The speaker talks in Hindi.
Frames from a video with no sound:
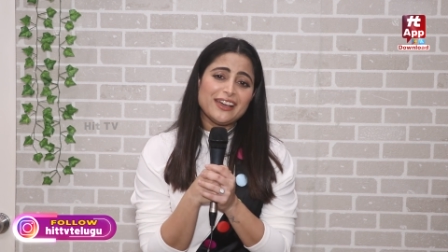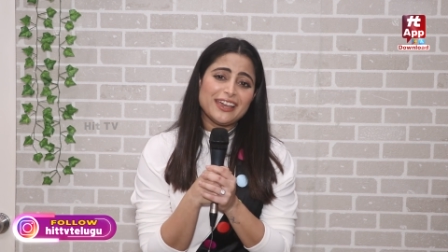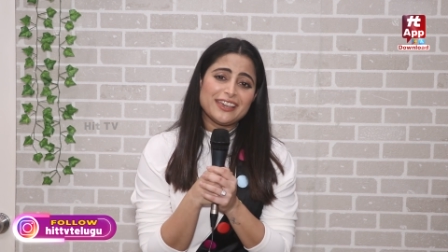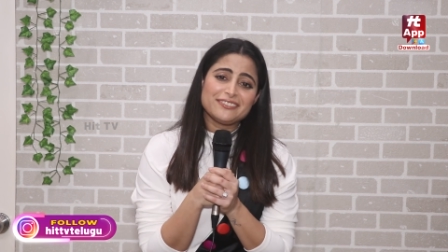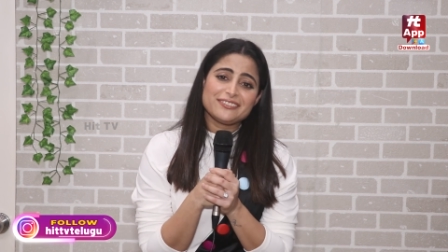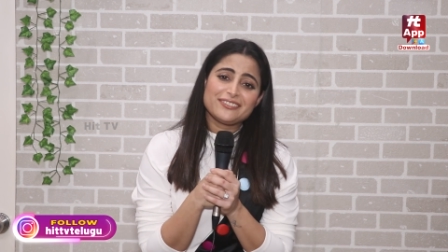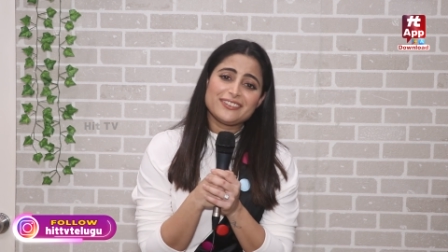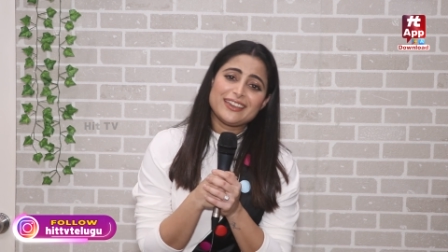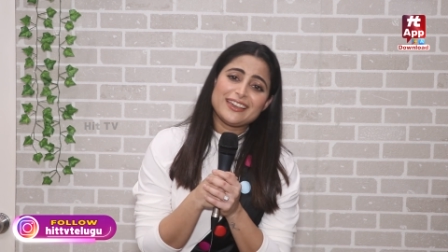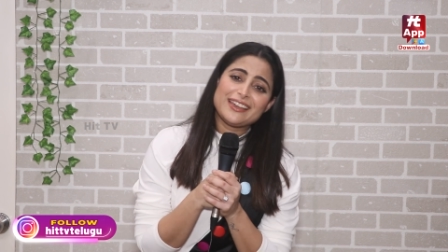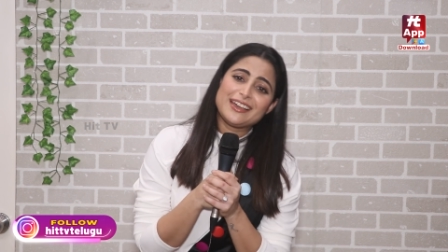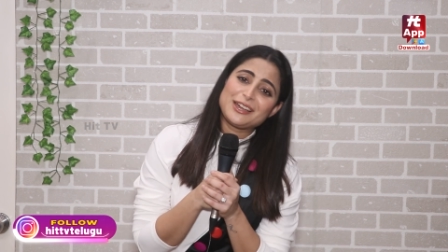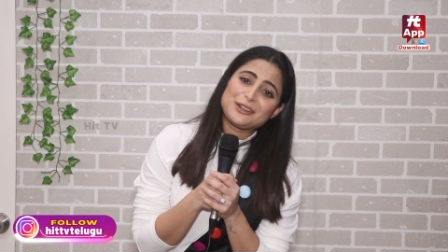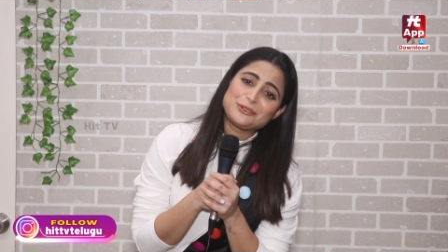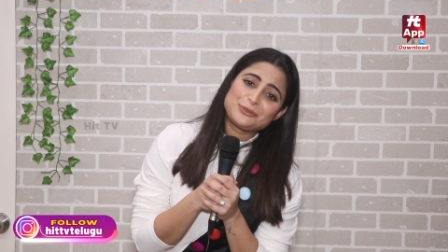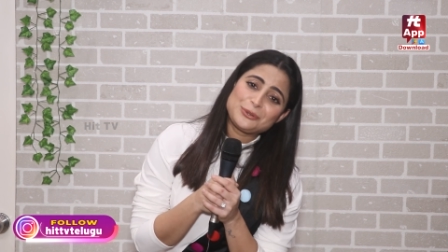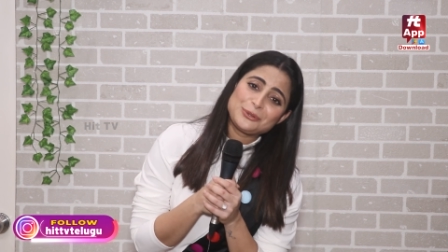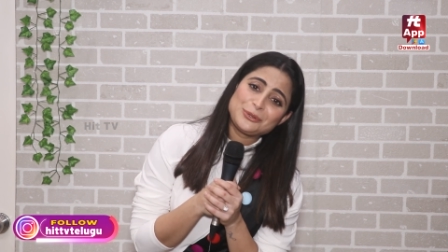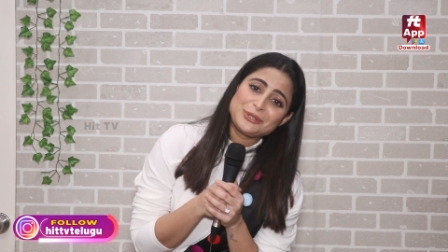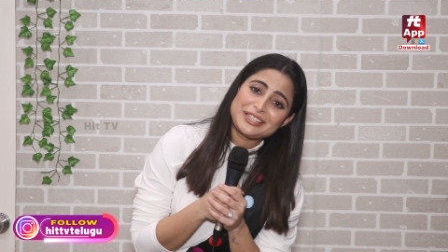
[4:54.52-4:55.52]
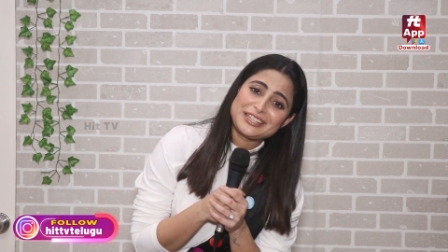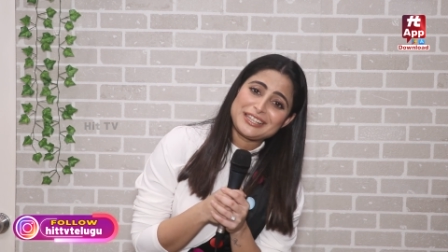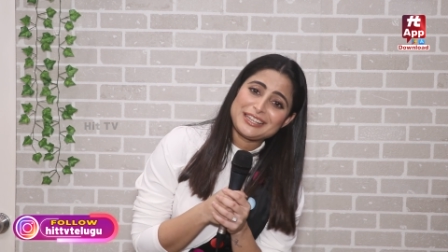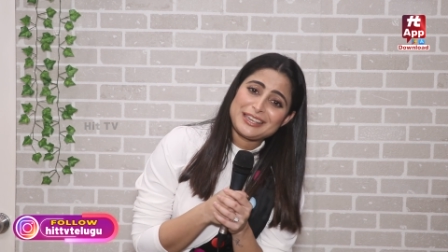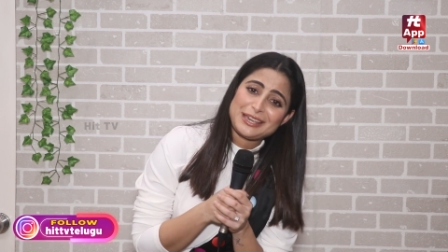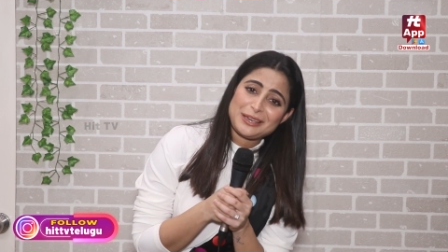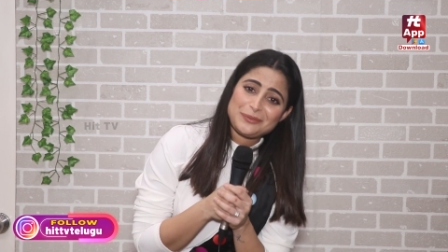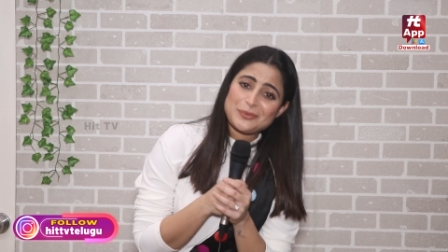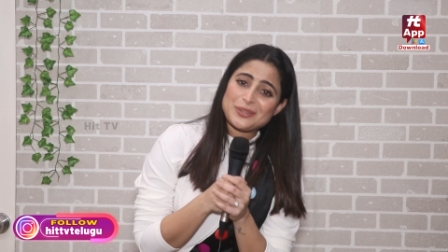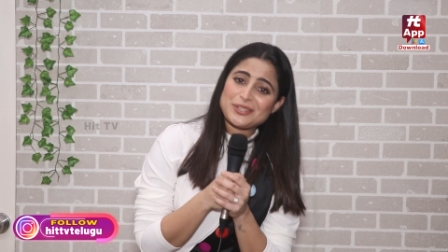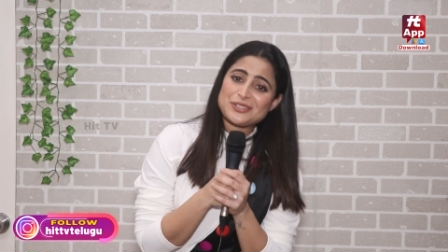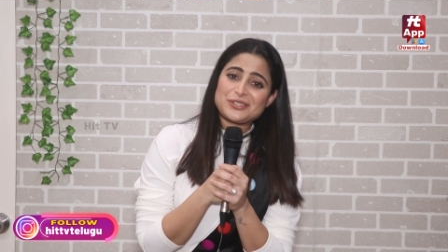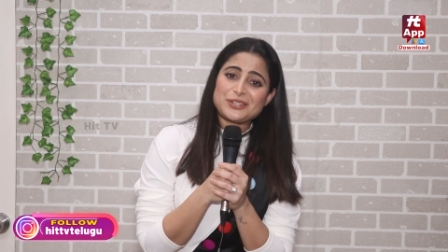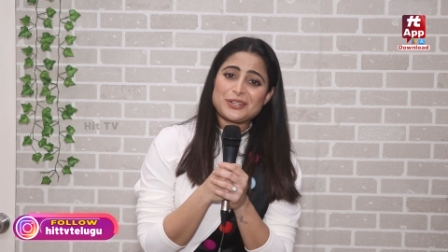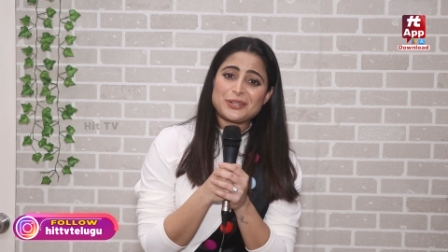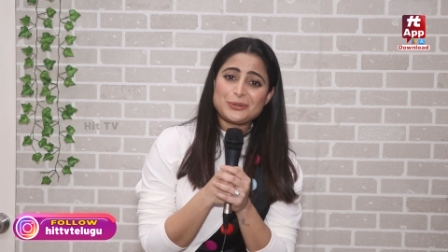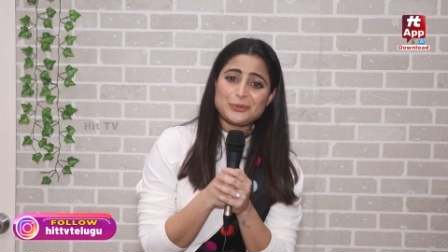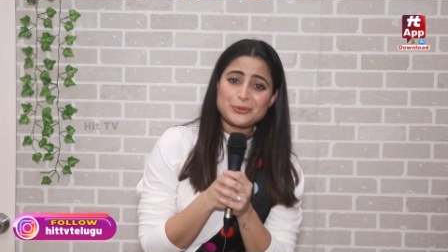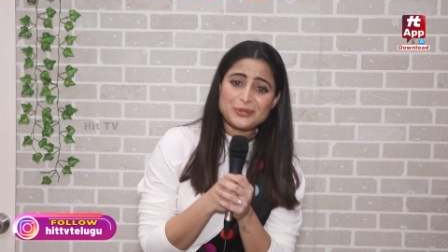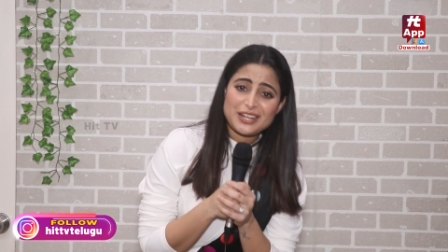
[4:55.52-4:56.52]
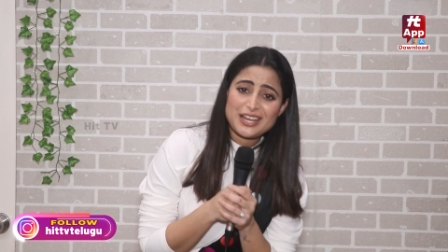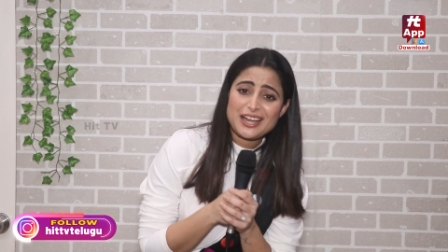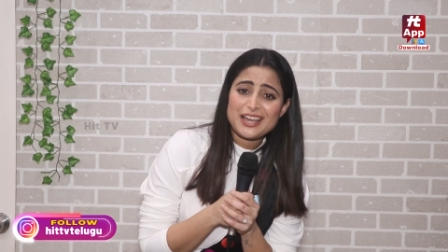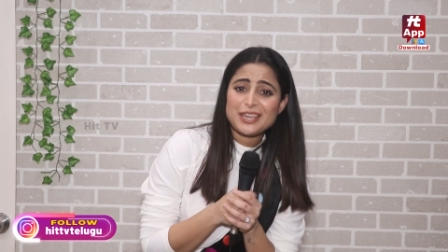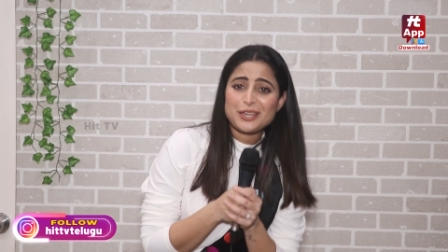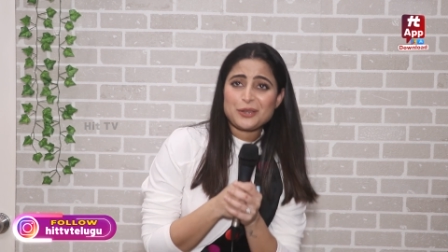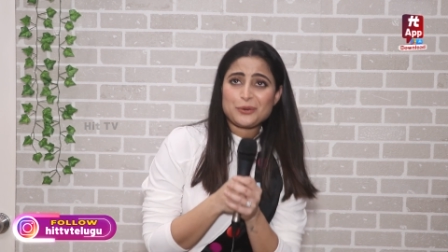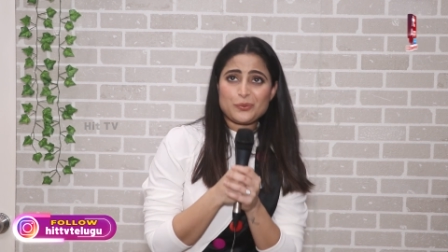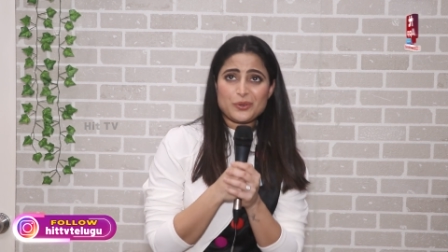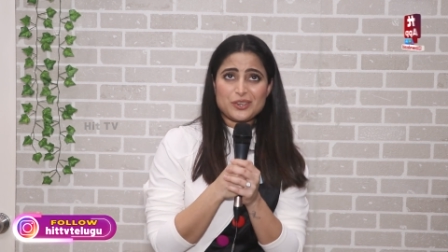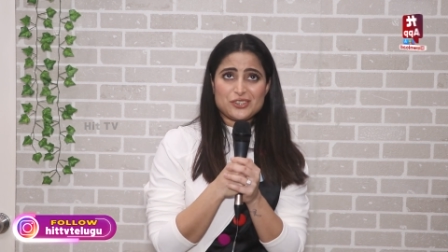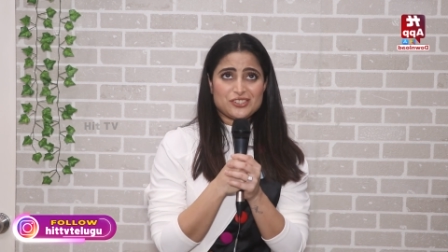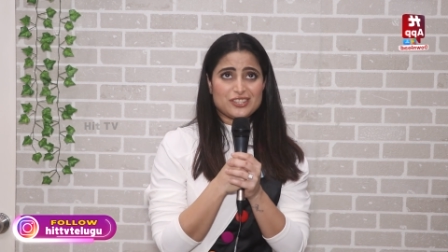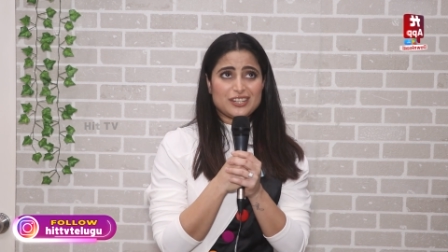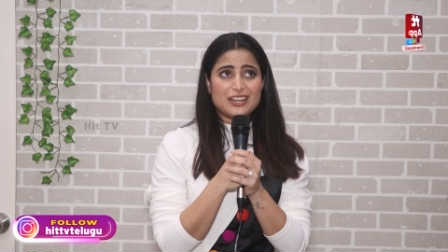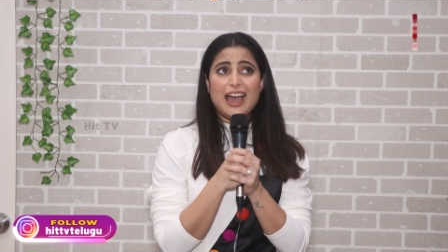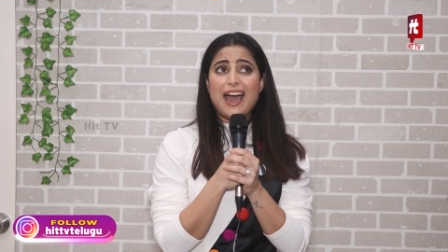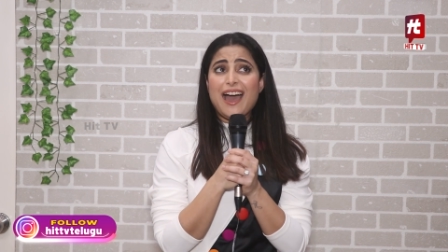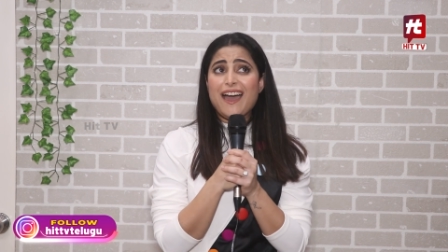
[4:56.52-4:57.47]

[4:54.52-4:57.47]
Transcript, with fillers: वाइफ है यार वो उनकी केमिस्ट्री उनका इक्वेशन